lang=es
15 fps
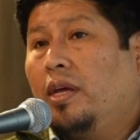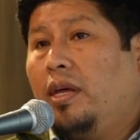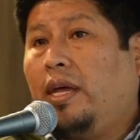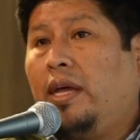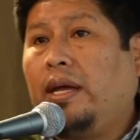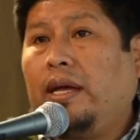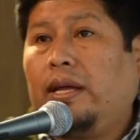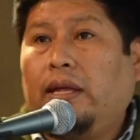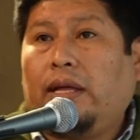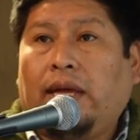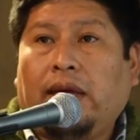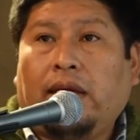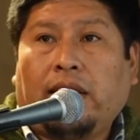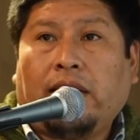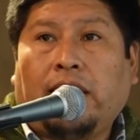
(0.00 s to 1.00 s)
en,
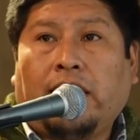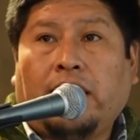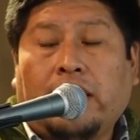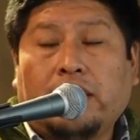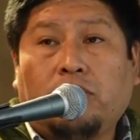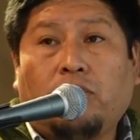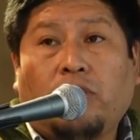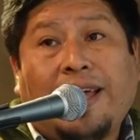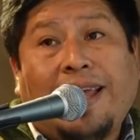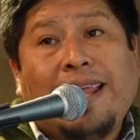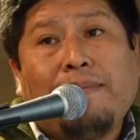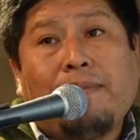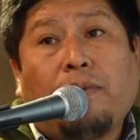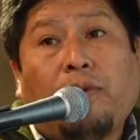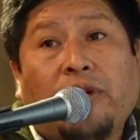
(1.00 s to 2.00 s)
en, en, la ciudad de
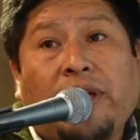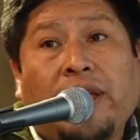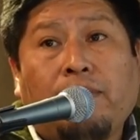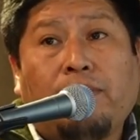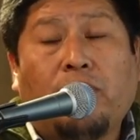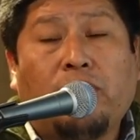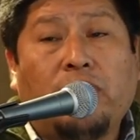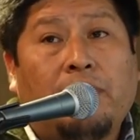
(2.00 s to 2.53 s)
Lima, por ejemplo,